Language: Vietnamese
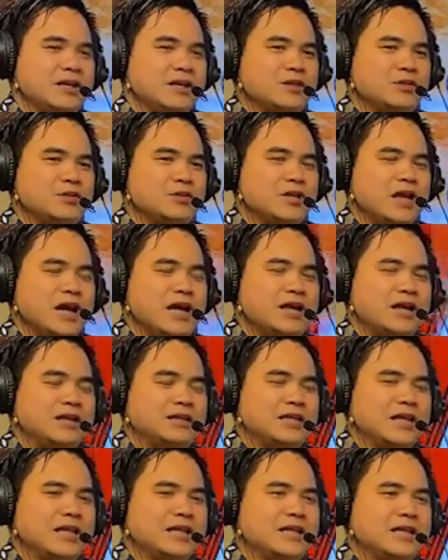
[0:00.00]
Chủ đề đó
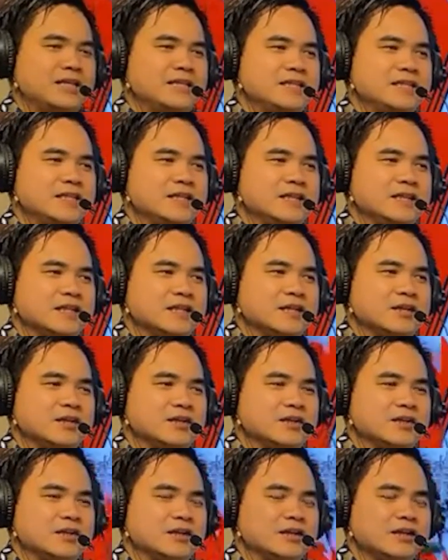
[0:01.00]
tên là gì?
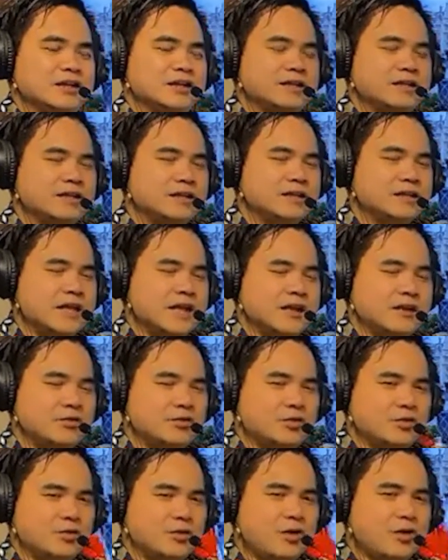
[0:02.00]
Guitar
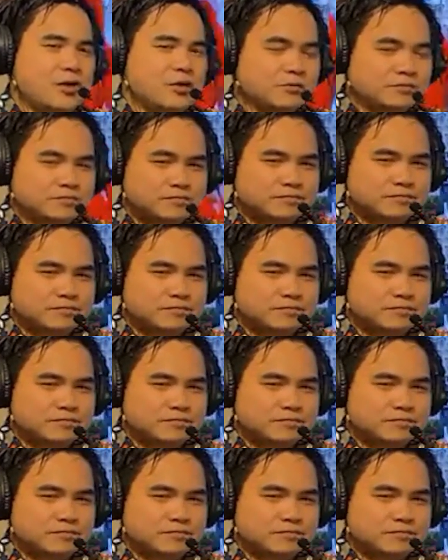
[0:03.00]
của Cod.